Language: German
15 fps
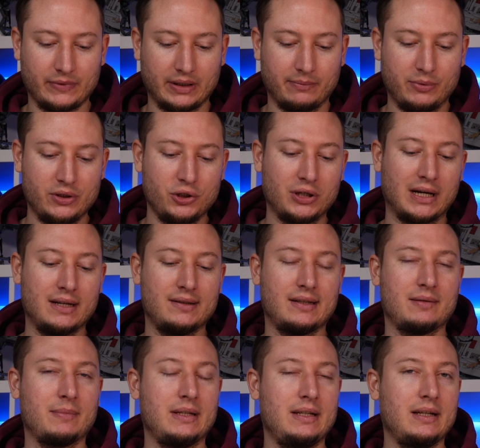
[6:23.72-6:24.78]
ein bisschen schade ist,
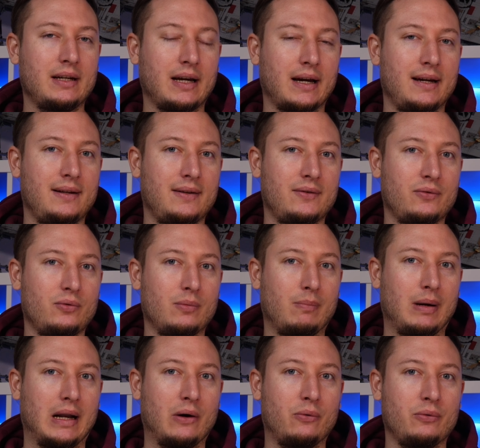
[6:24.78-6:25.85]
dass man hier keine so eine
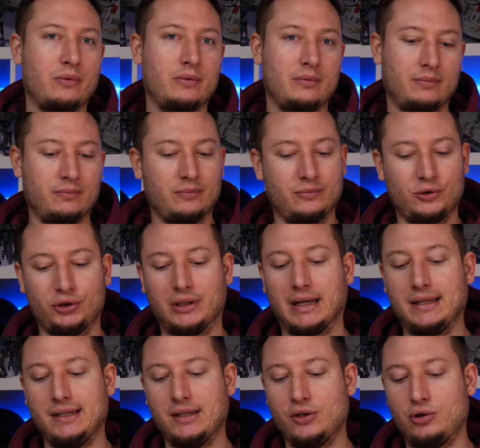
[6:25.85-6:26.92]
blauen
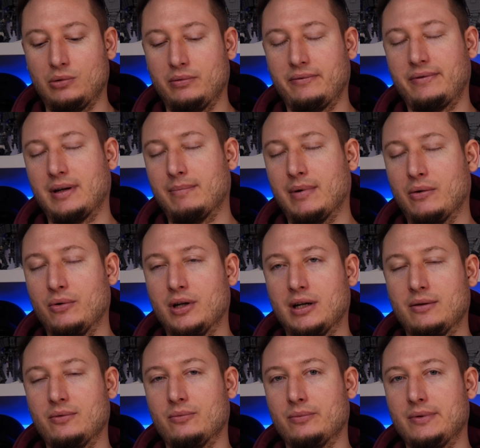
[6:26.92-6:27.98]
Steinchen schon verbaut
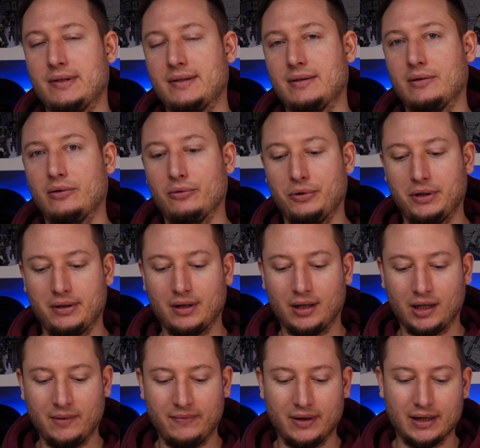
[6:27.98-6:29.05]
hat, um das leuchtende
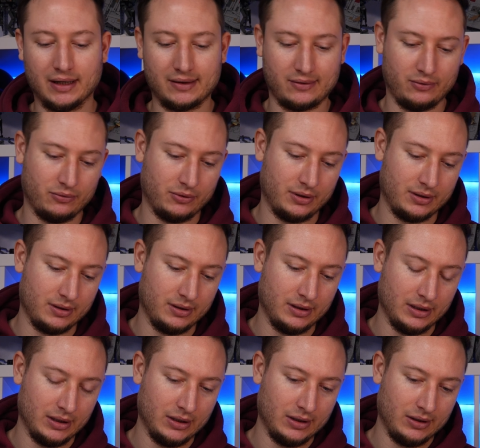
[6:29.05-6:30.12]
Triebwege anzudeuten.
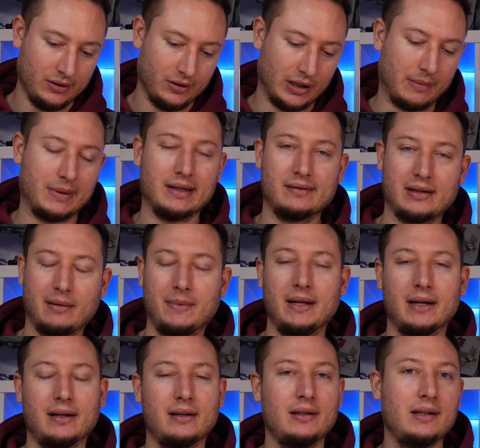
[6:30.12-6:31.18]
Aber das kann man
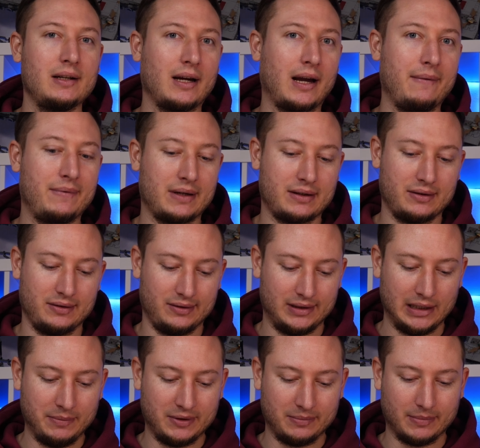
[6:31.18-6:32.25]
ja einfach
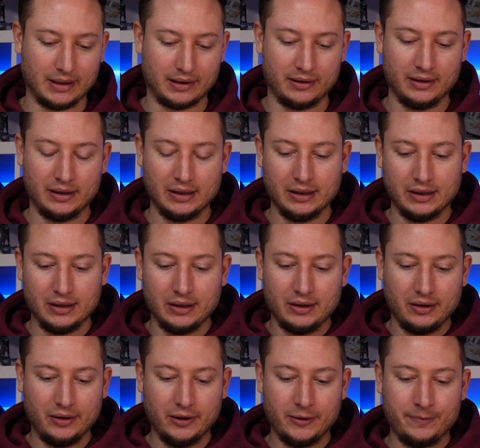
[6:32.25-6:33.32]
selbst machen.
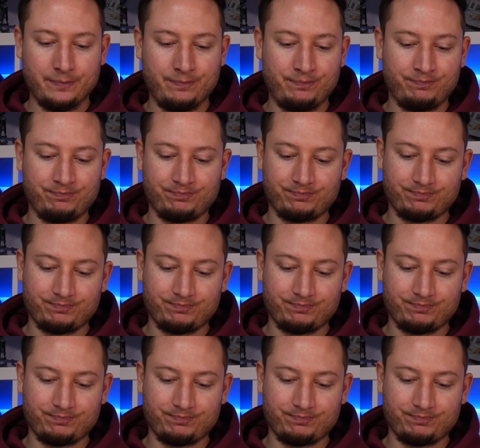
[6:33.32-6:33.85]
Ähm,